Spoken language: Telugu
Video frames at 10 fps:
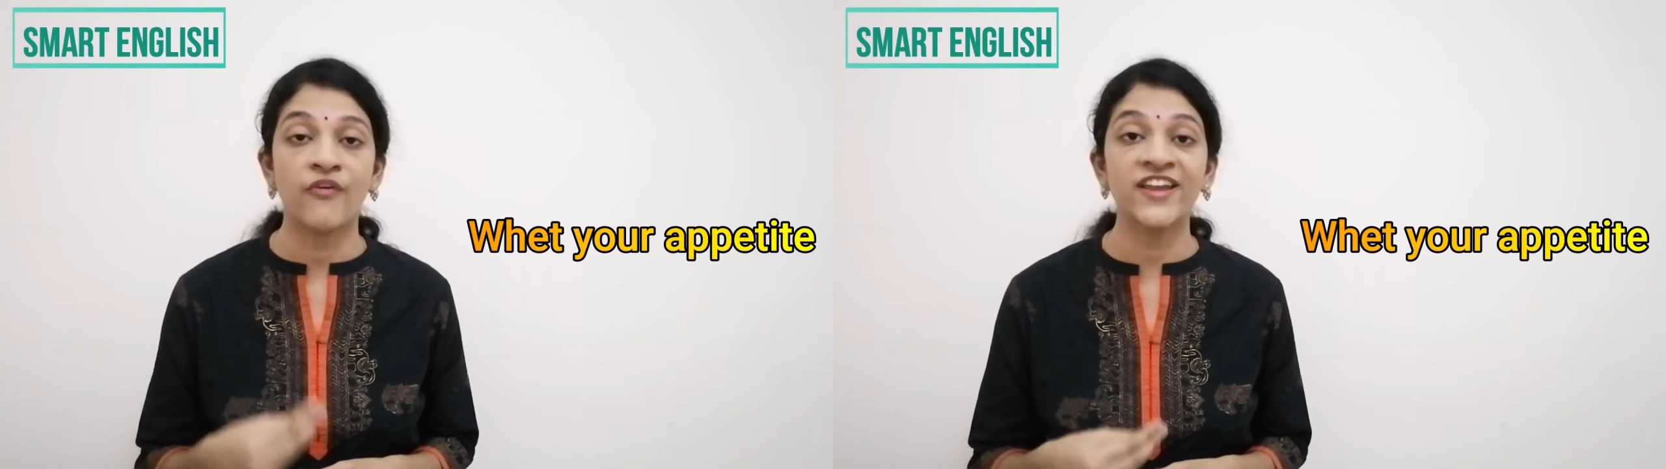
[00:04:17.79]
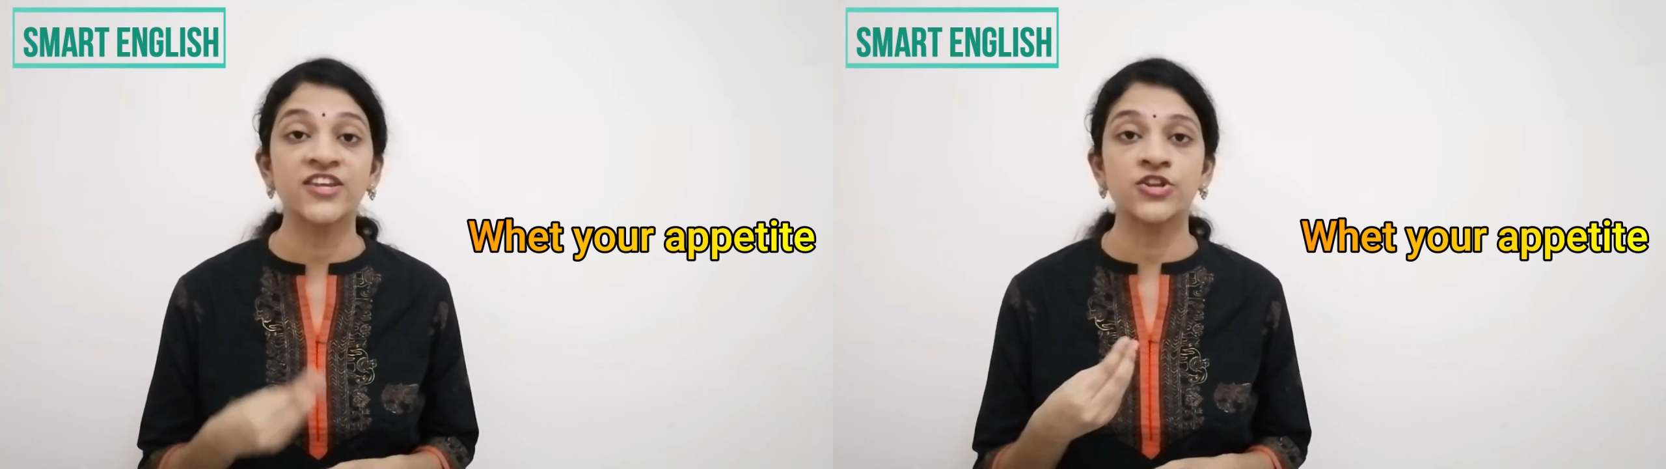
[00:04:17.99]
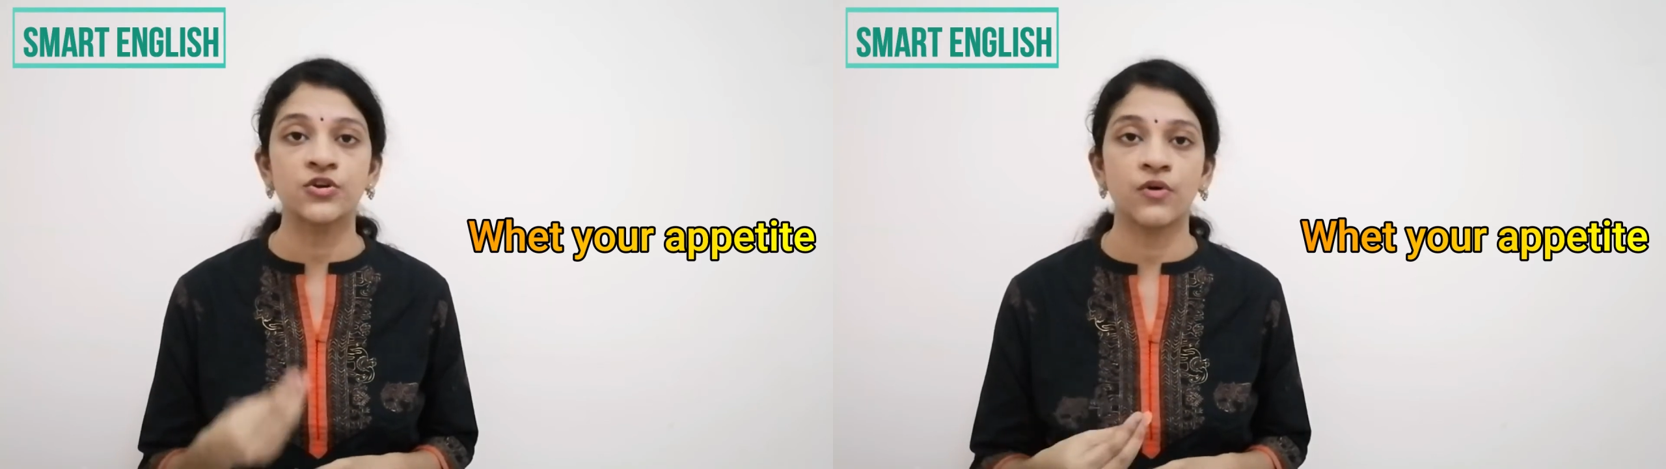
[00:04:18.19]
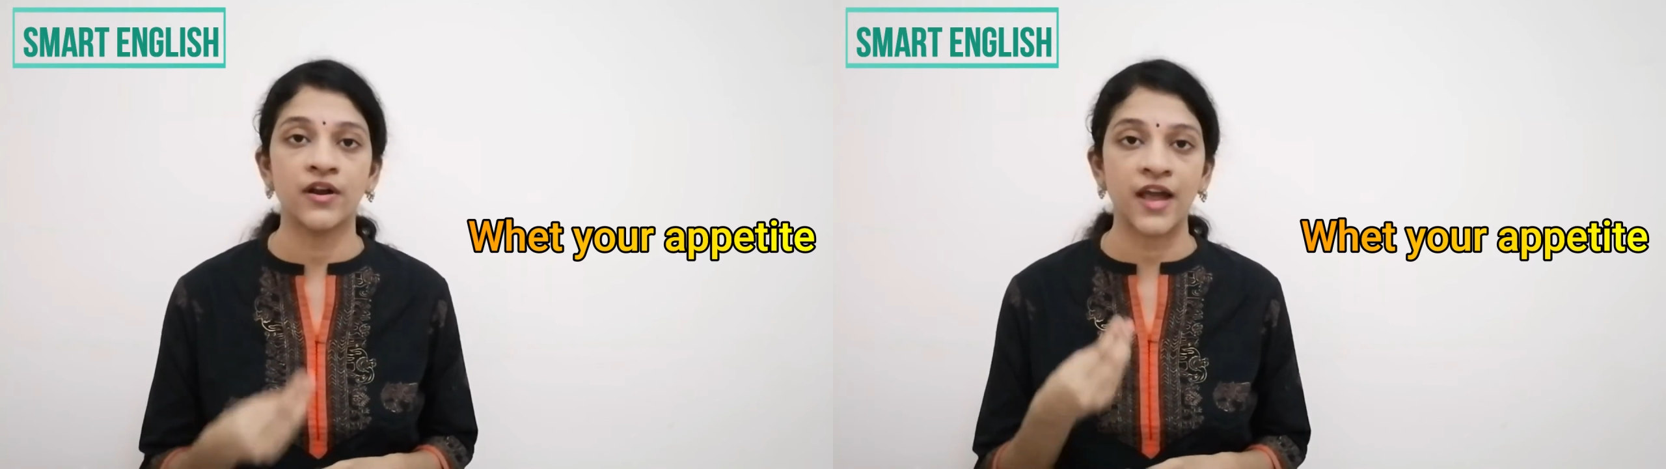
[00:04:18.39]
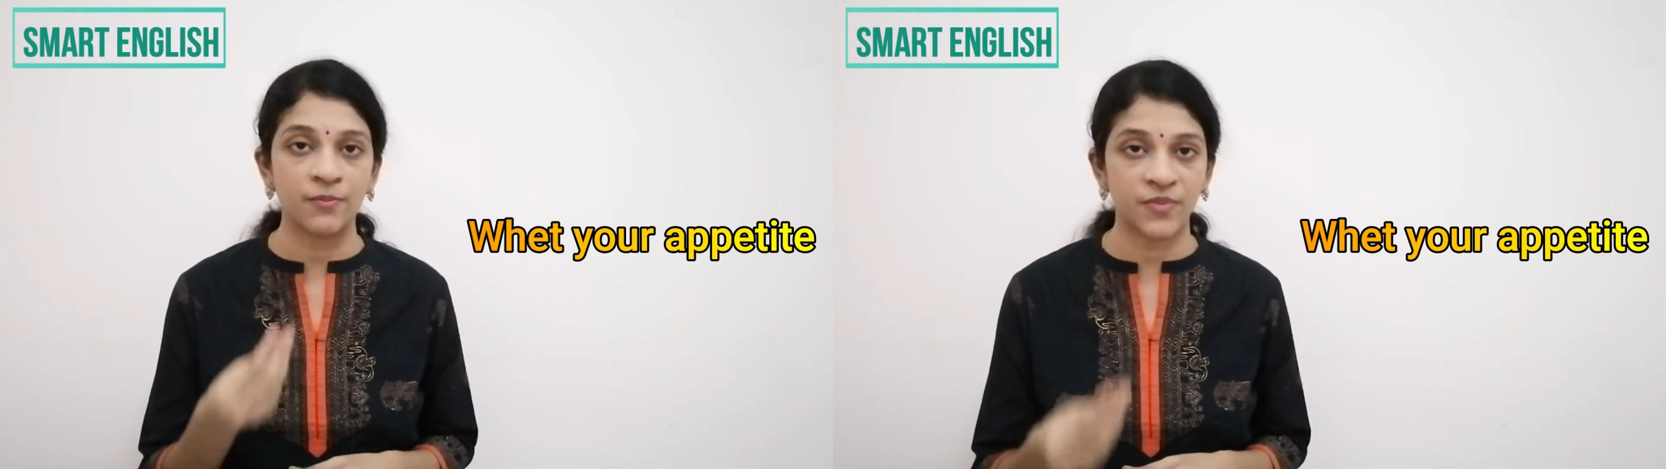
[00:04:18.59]
వెట్
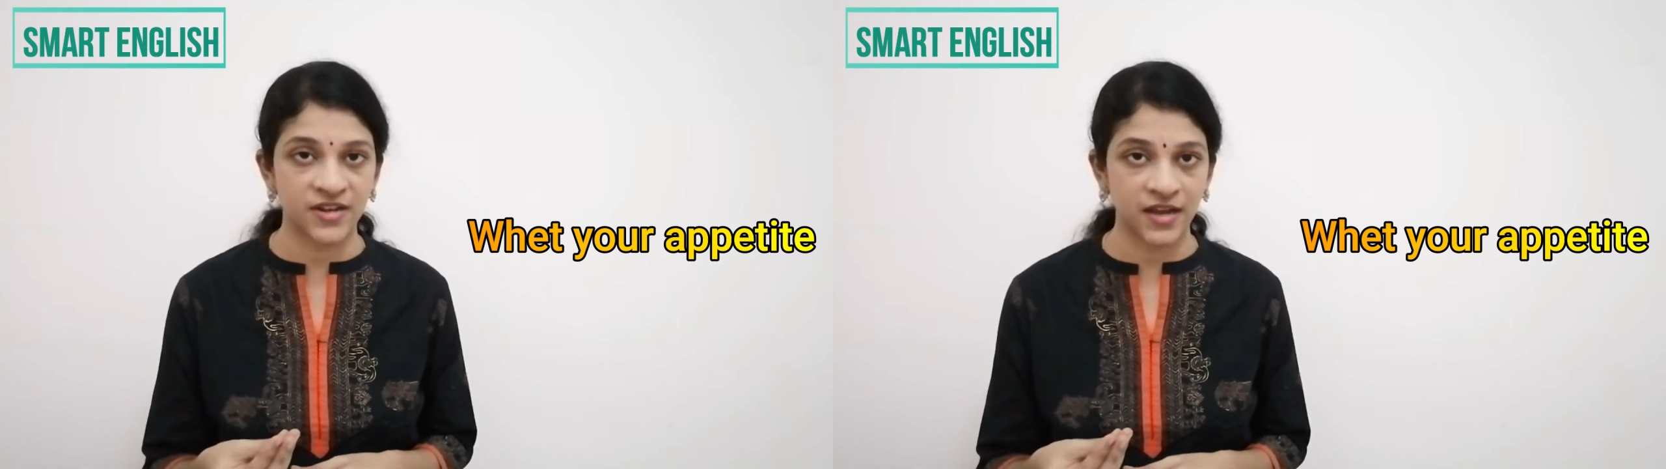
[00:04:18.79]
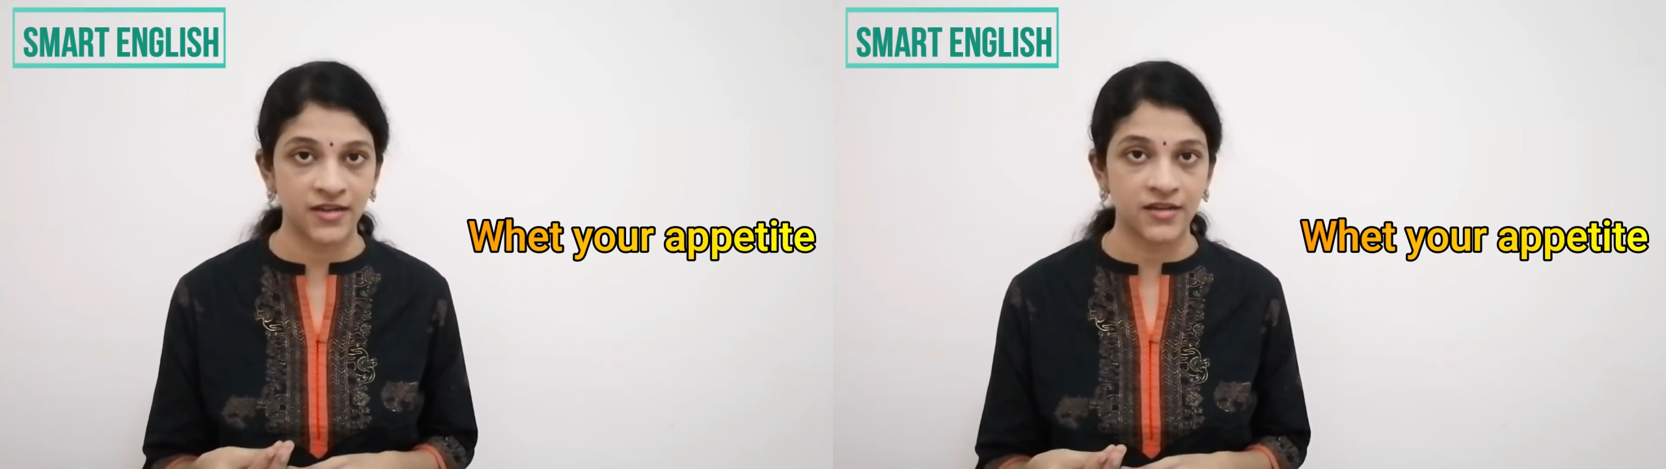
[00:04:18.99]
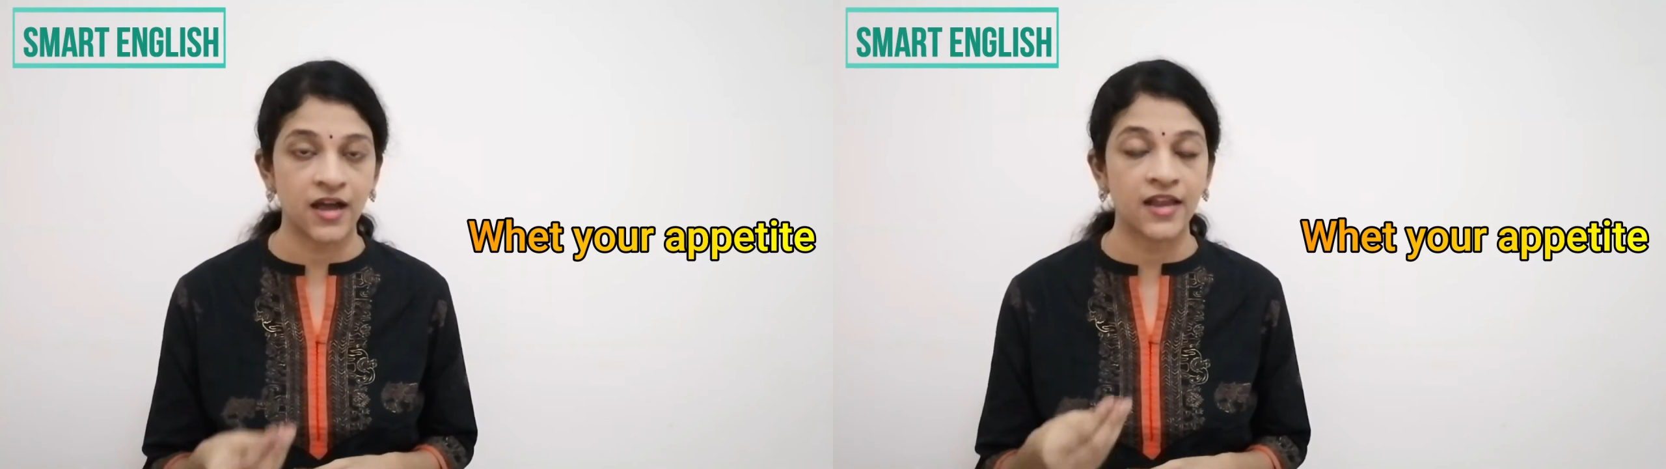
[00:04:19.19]
యువర్ ఎపటైట్